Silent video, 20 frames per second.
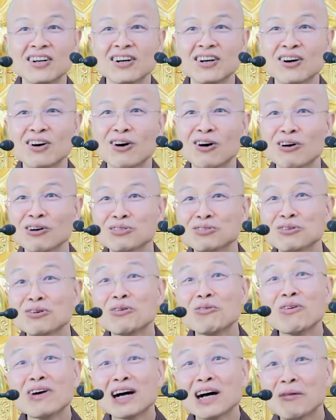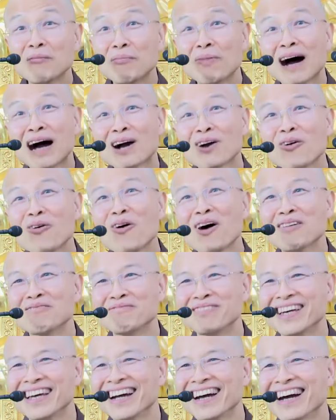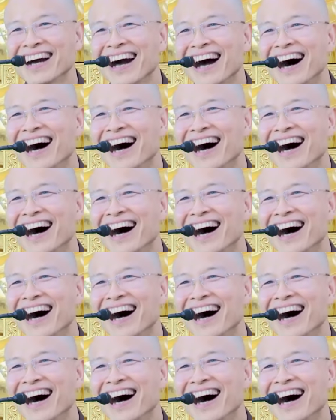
哦，所以我很怕挂名啊。